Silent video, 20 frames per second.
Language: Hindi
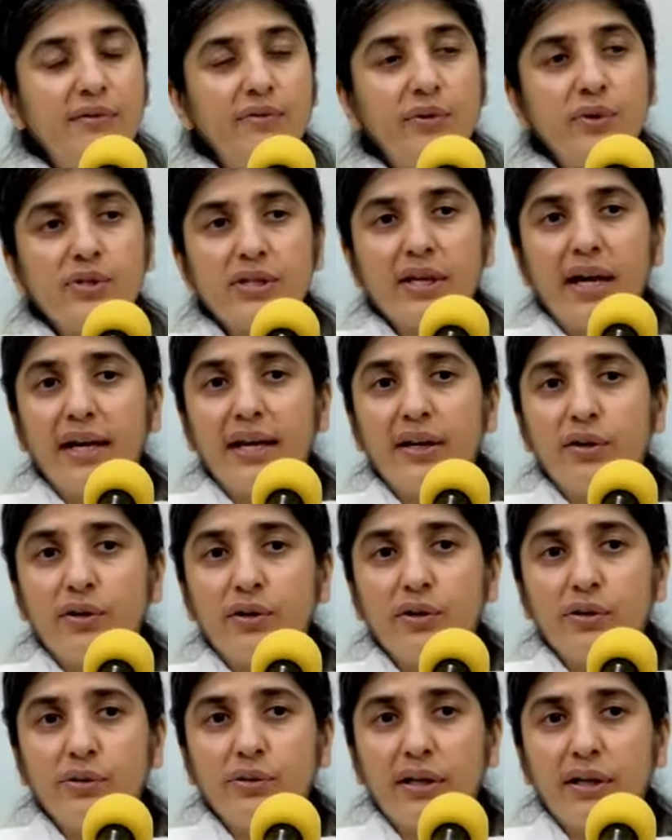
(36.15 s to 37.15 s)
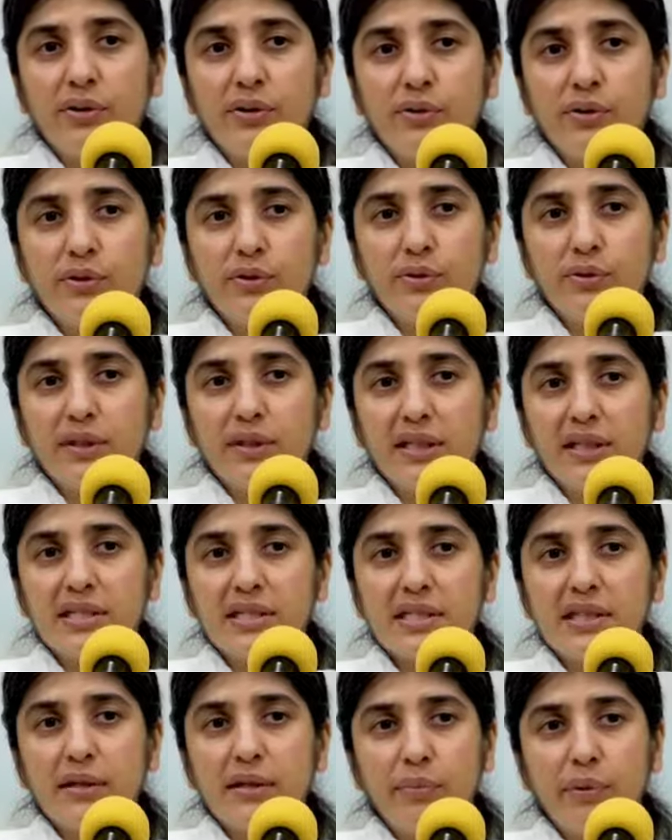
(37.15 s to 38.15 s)
वो सारा और दर्द और दुख
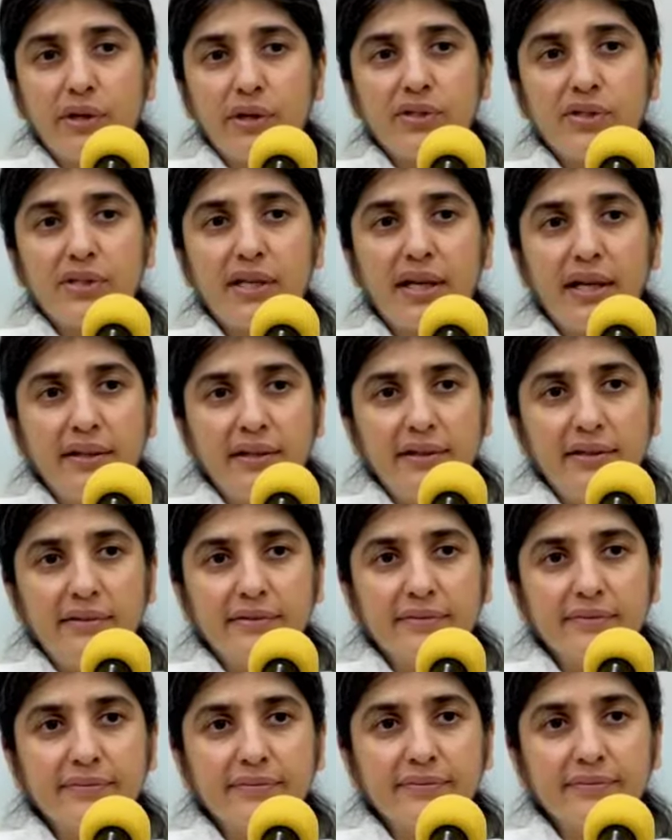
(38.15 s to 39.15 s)
किस तक पहुंच रहा है